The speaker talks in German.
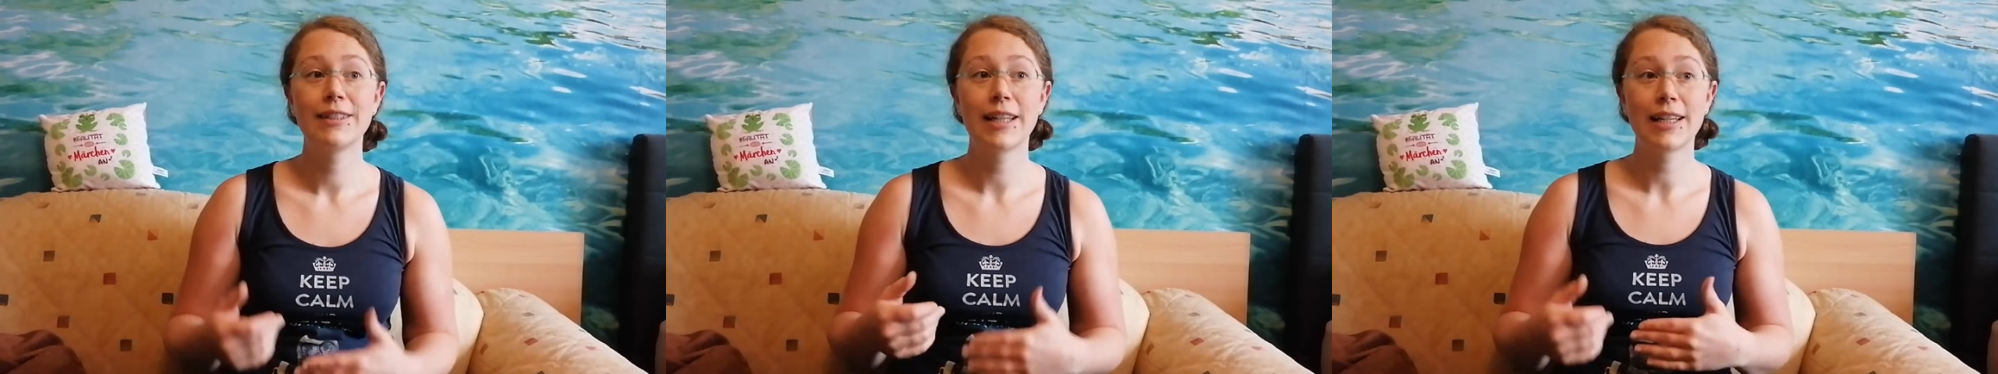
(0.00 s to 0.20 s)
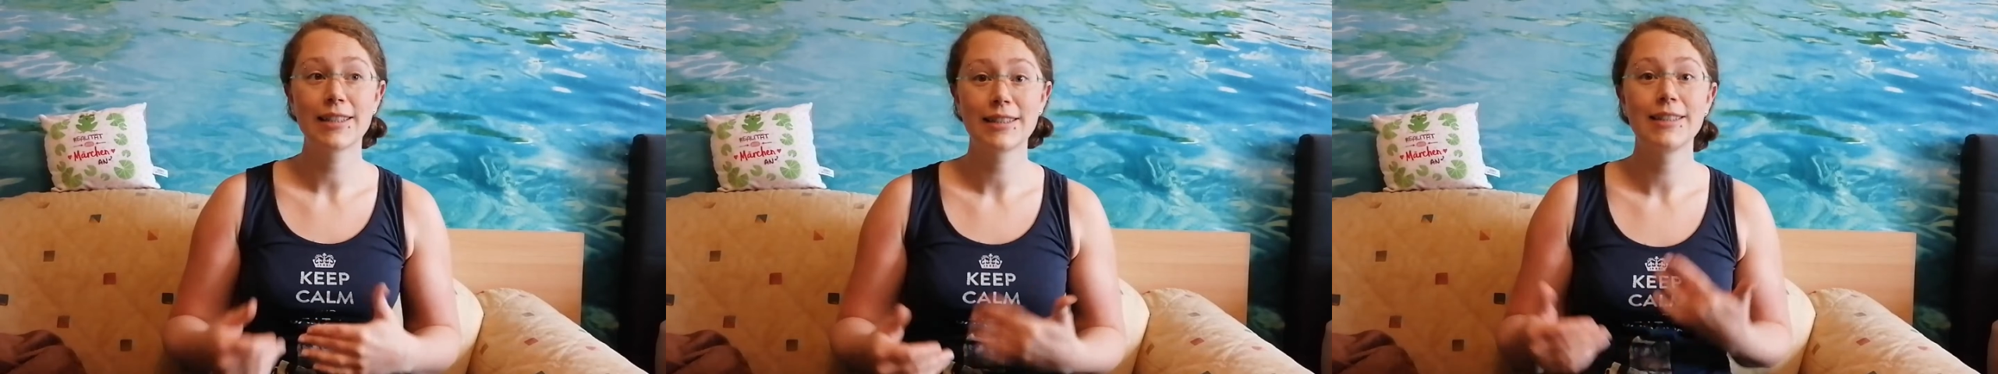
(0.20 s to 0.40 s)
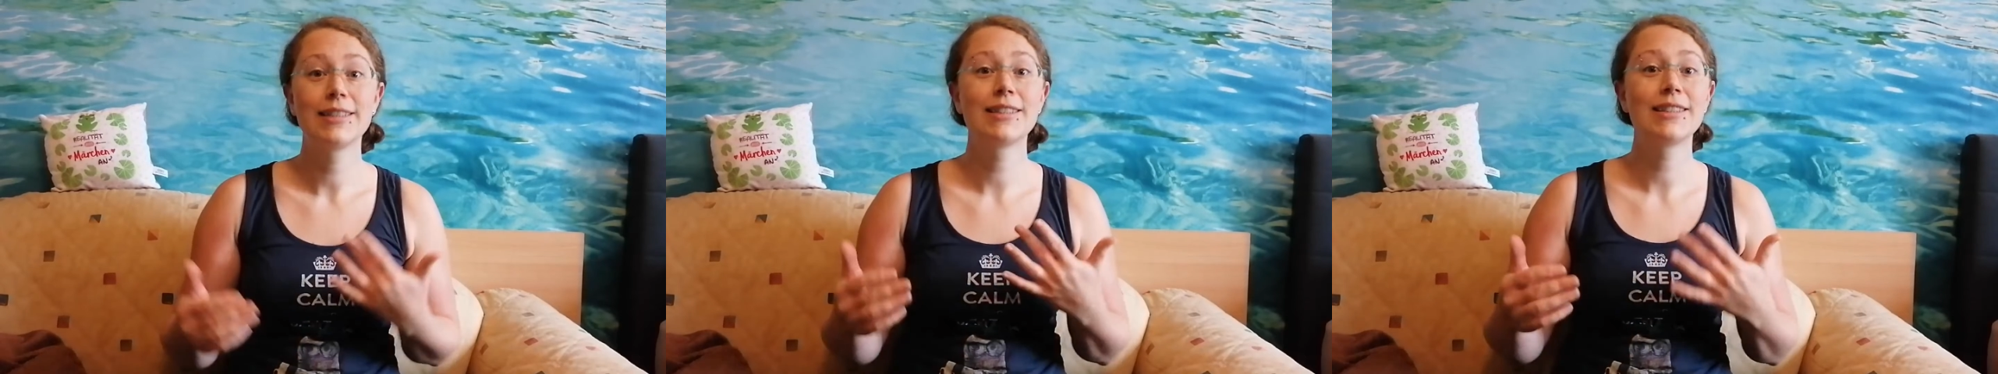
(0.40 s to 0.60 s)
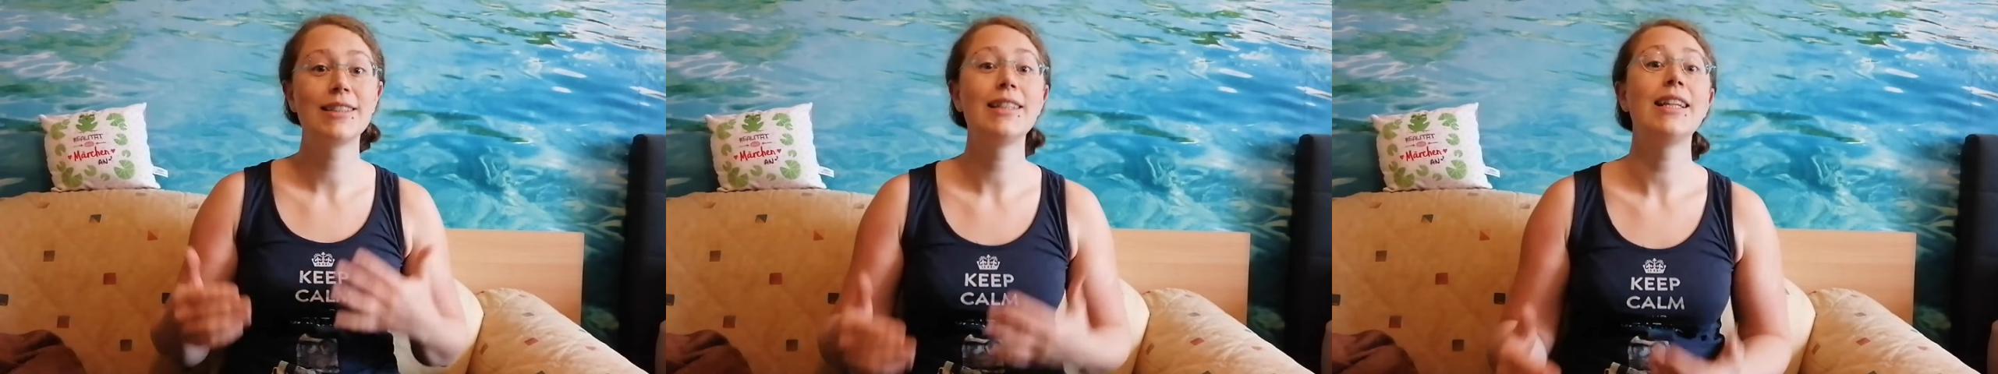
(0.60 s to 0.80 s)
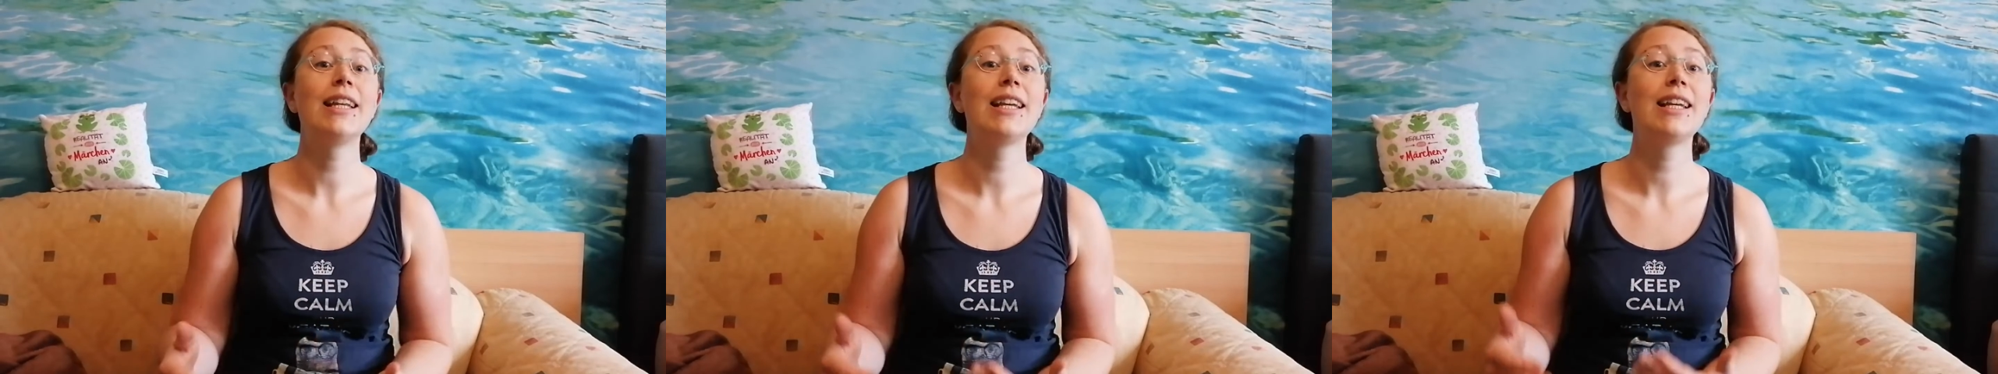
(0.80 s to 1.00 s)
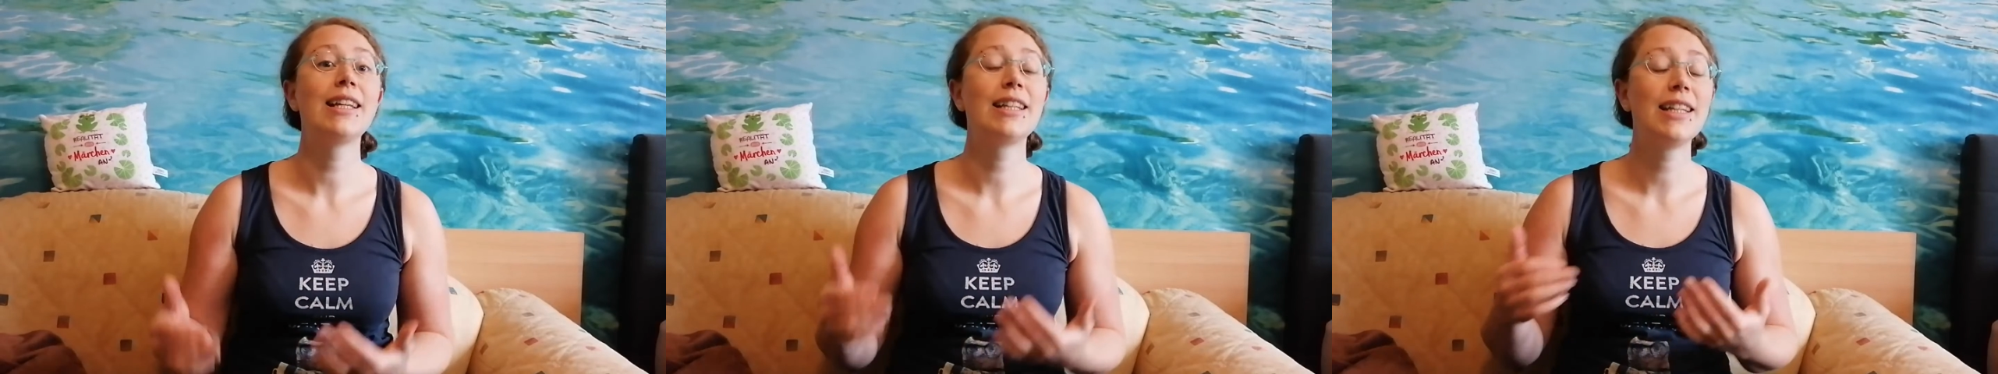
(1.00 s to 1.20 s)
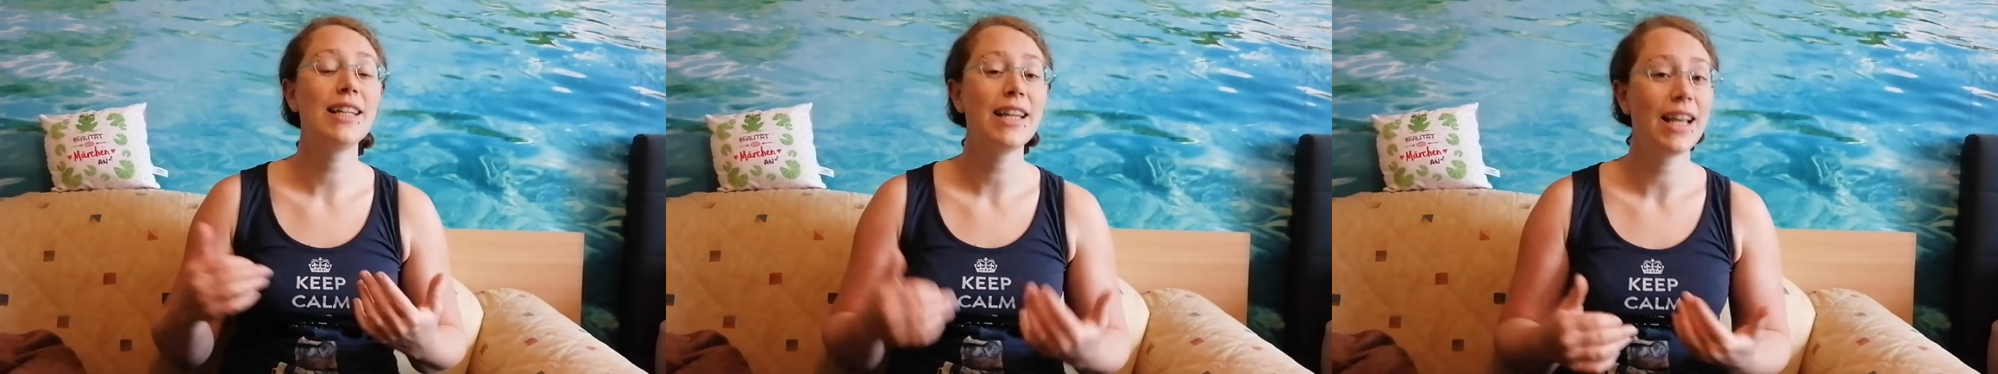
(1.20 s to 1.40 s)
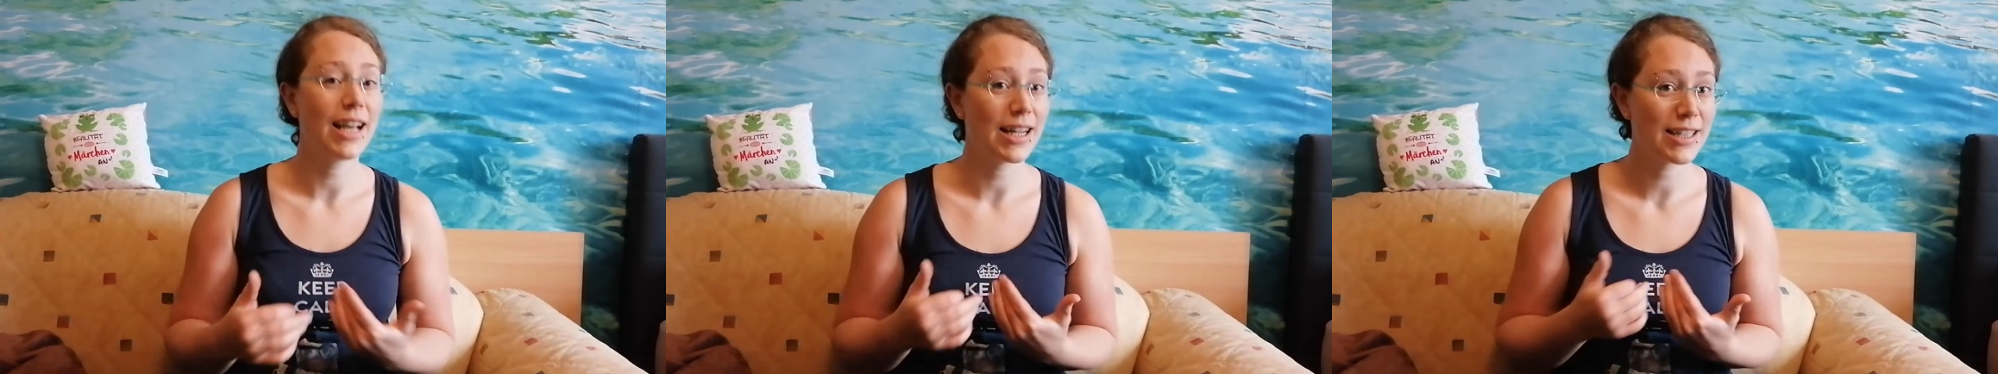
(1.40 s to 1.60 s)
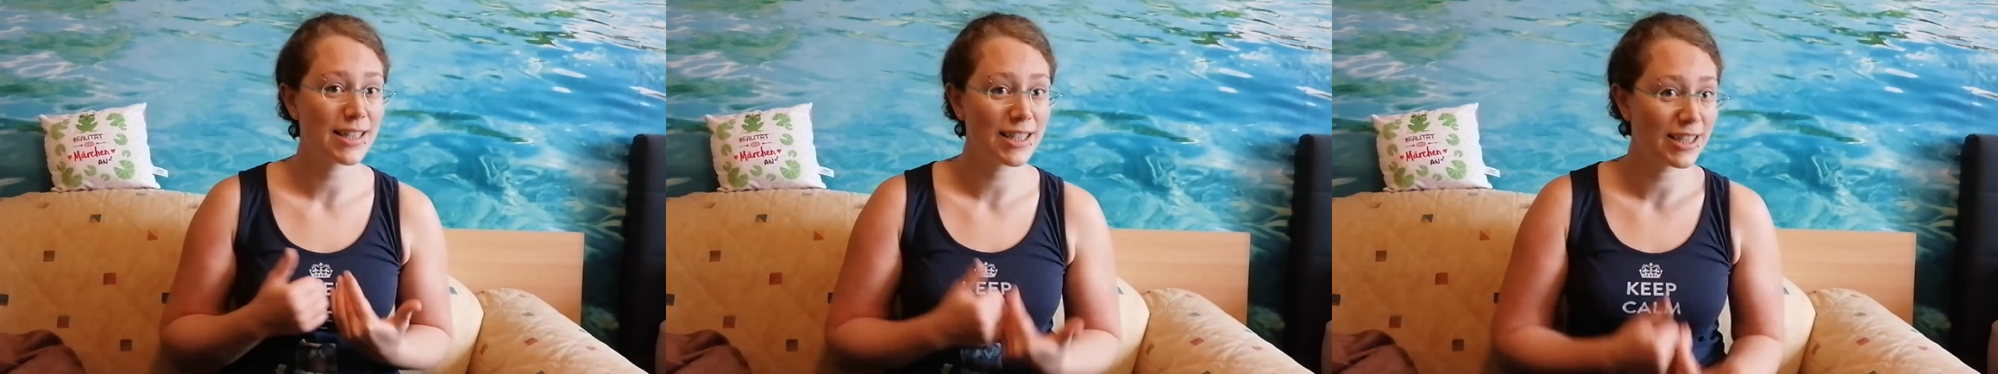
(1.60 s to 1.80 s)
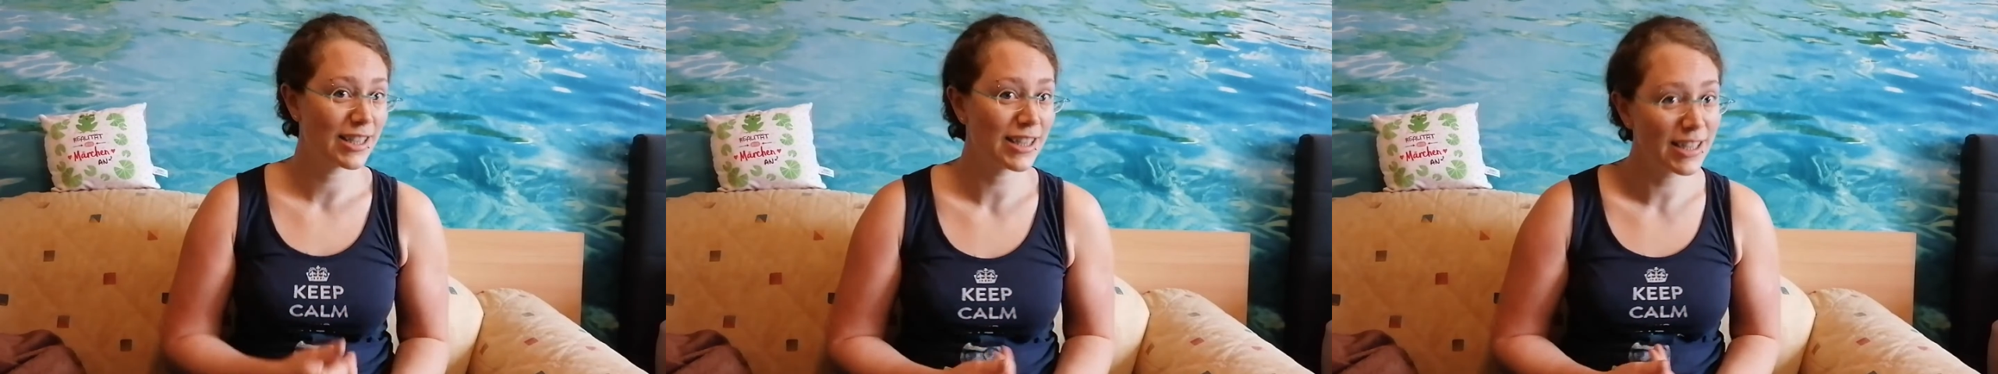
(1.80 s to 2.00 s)
das ist nicht die
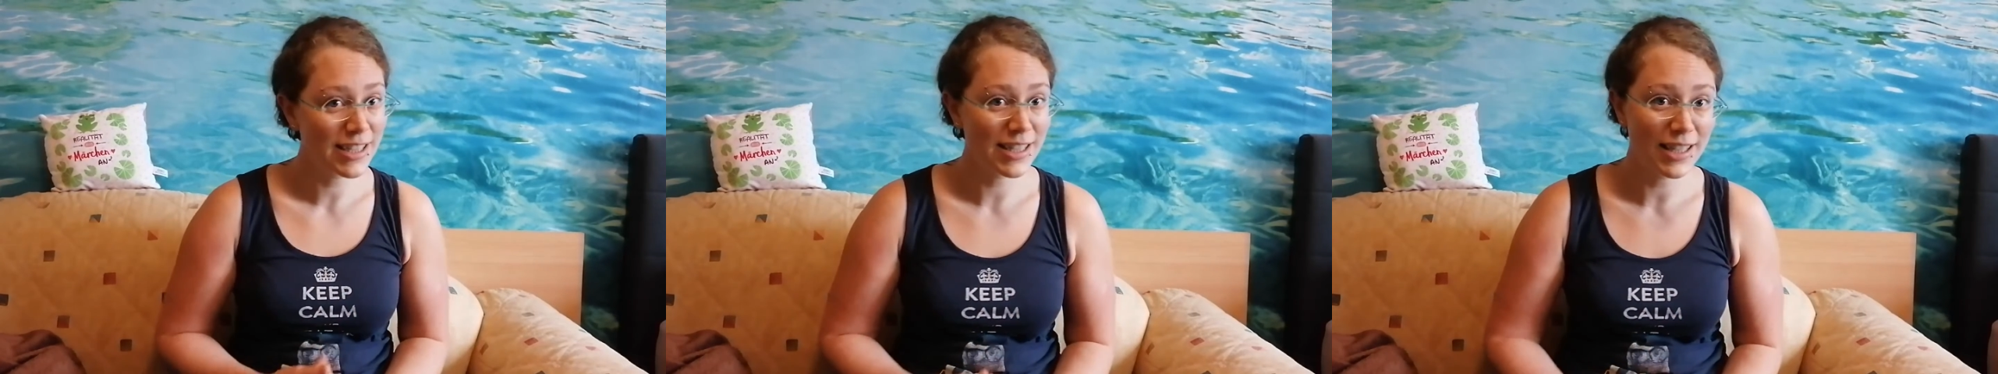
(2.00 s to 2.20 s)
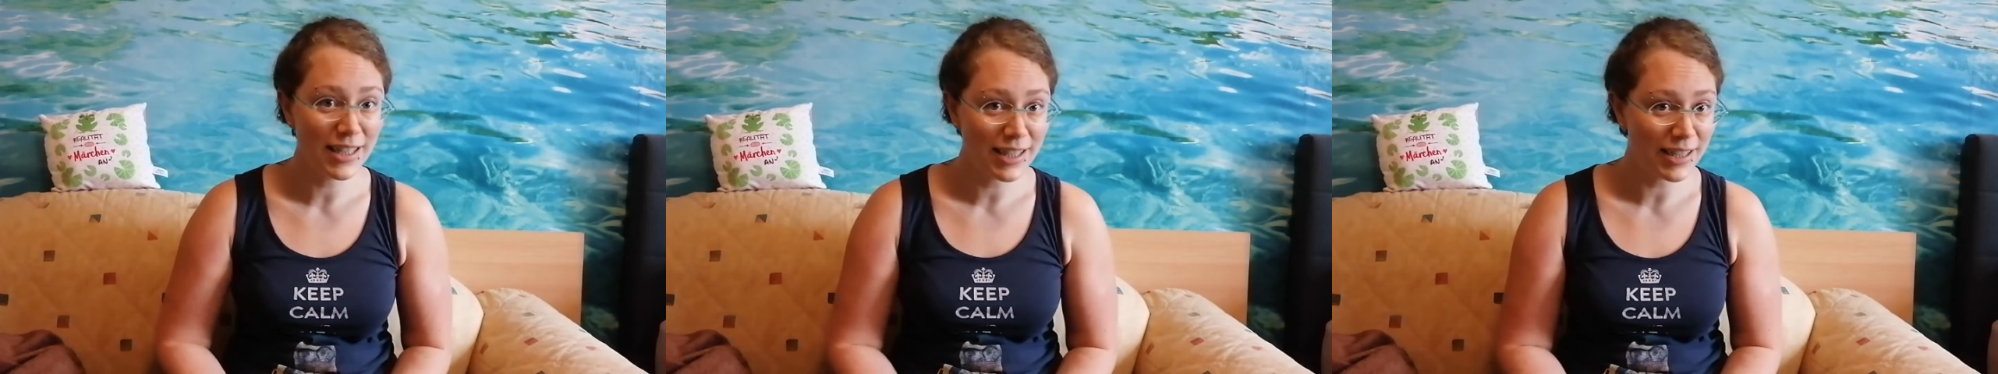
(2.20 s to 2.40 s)
erste Krise,